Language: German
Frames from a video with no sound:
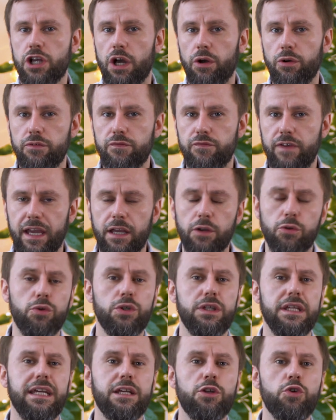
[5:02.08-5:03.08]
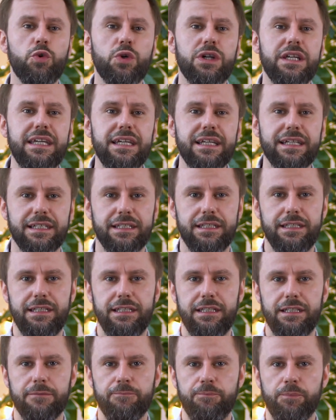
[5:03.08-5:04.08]
schauen weg und ignorieren
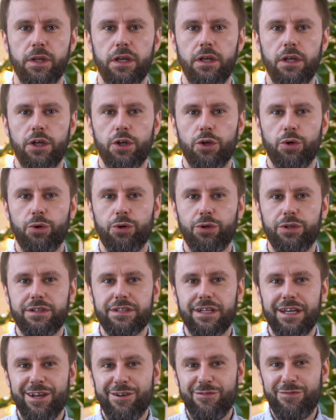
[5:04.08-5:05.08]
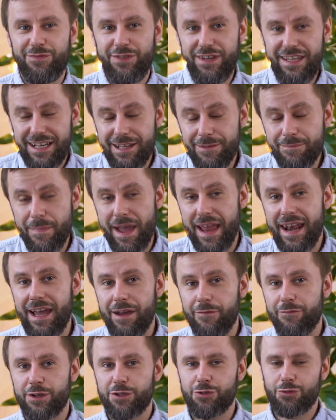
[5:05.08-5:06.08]
ihn. Und Viele
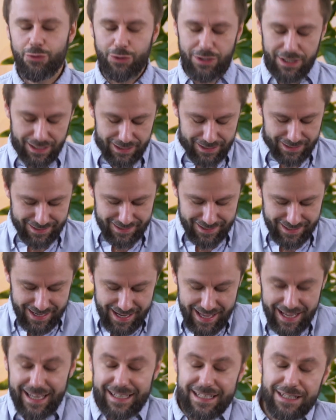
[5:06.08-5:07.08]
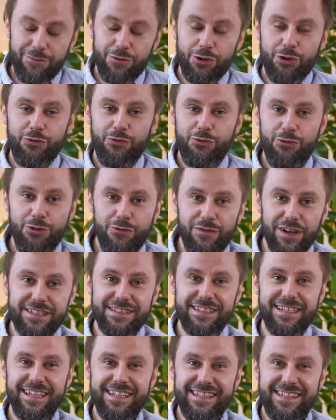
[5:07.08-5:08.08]
Männer versuchen dann dieses negative Gefühl,
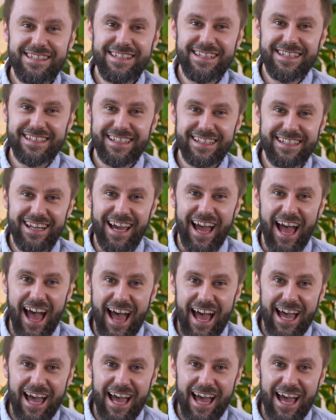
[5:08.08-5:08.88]
was sie in sich drinne